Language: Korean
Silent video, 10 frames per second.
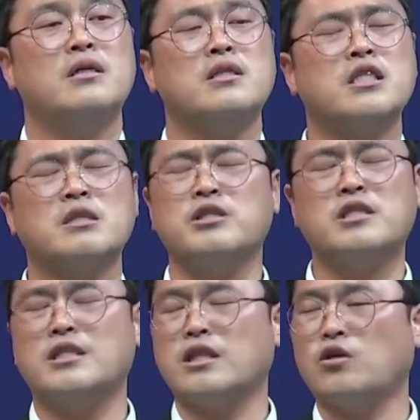지금 있는
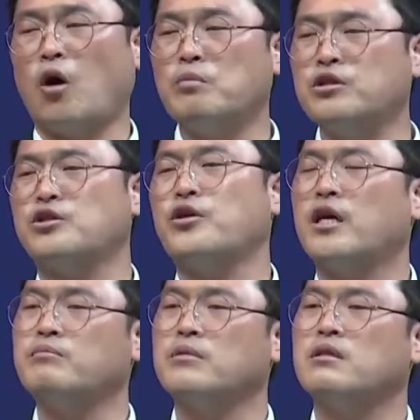그 자리에서 엎드리셔야
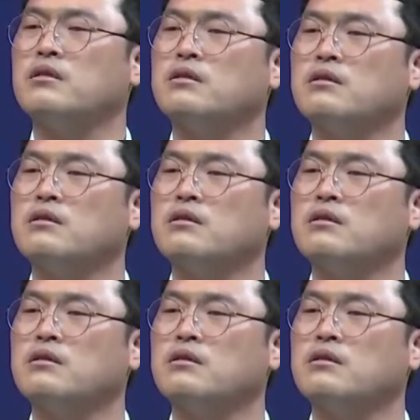합니다.